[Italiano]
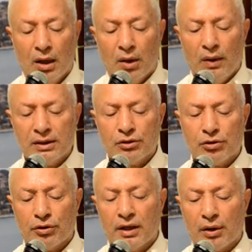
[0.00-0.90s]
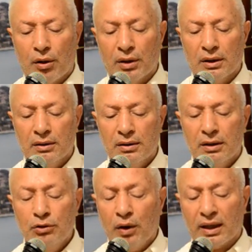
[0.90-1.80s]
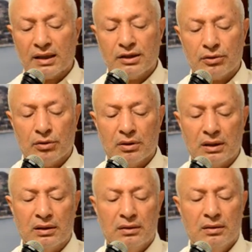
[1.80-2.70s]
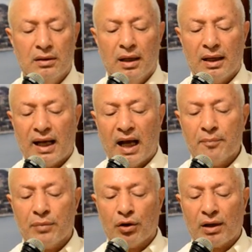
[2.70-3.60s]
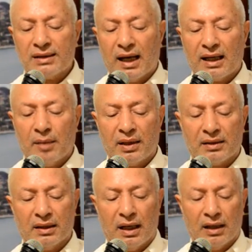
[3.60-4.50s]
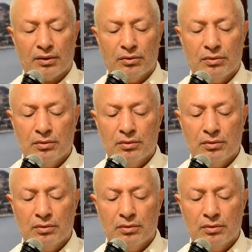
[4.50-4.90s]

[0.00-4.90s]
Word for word: Questi sono gli eroi, noi calciatori, che cambiano casacca per denaro,